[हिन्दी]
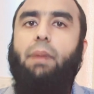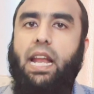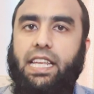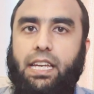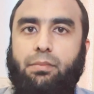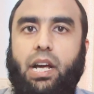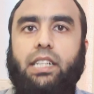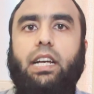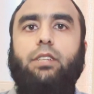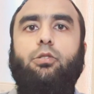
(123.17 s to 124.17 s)
पहले ये
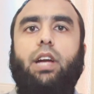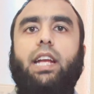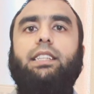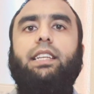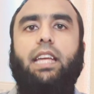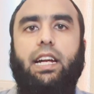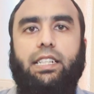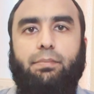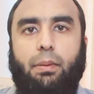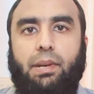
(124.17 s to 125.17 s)
इमरान खान को कह रहे थे कि
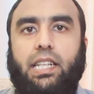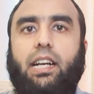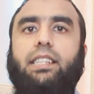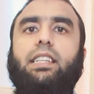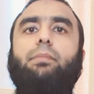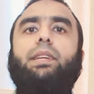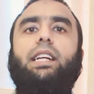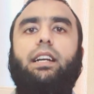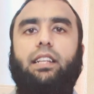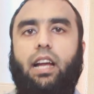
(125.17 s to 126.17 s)
अगर ये पब्लिक कर दिया
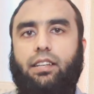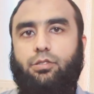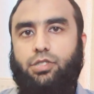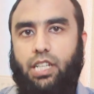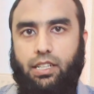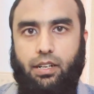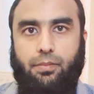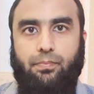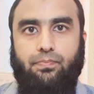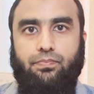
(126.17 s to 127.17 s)
अमरीका नाराज़ हो
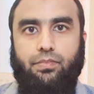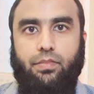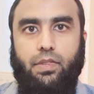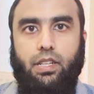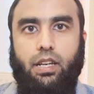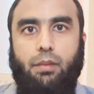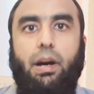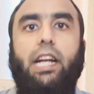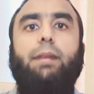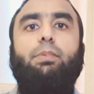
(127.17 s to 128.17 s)
जाएगा
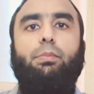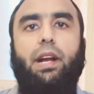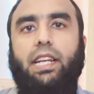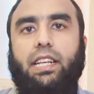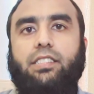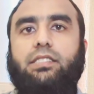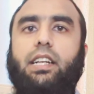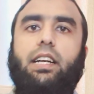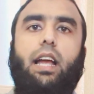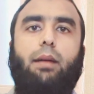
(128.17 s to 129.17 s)
हमारे डिप्लोमेटिक
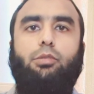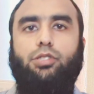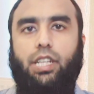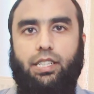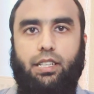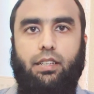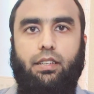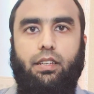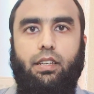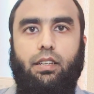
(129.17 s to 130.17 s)
रिश्ते ख़राब हो जाएंगे
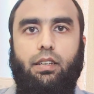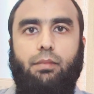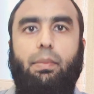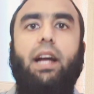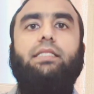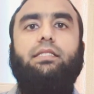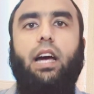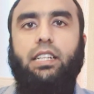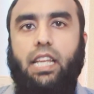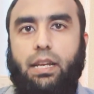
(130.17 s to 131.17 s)

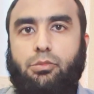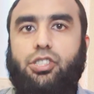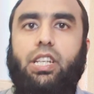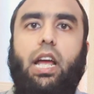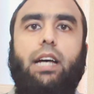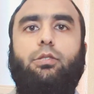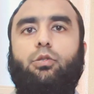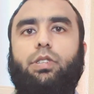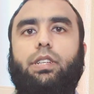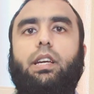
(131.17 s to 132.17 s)
पाकिस्तान के लिए मुश्किल
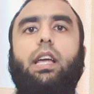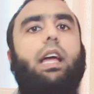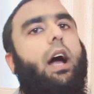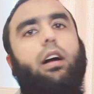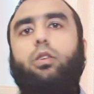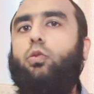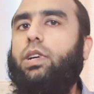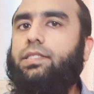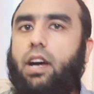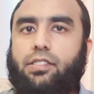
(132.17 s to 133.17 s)
होंगी अगर
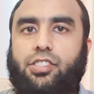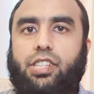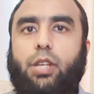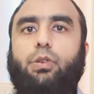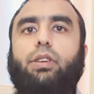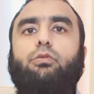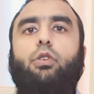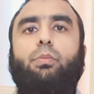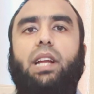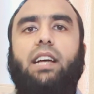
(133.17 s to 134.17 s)
कोई साजिश नहीं हुई
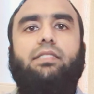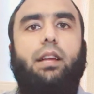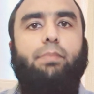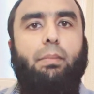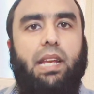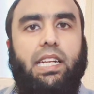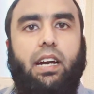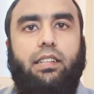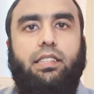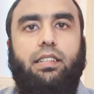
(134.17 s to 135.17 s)
वो मरासला पब्लिक
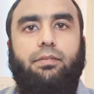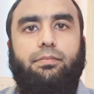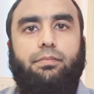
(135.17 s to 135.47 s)
कर दें